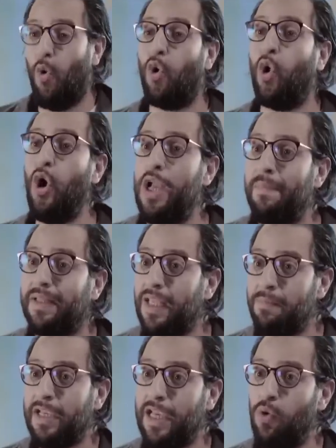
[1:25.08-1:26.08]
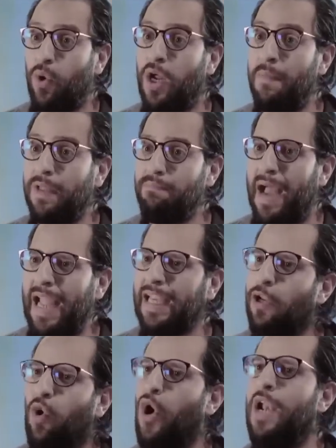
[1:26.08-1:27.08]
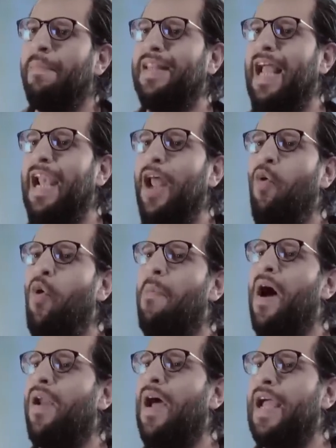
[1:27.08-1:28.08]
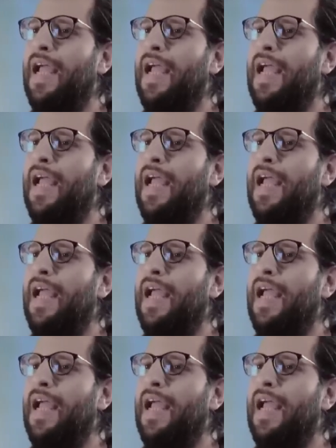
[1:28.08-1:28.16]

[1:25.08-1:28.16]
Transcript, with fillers: وكل ما ترمي كيلو جرامات معاكي كل ما تحلو ومهرها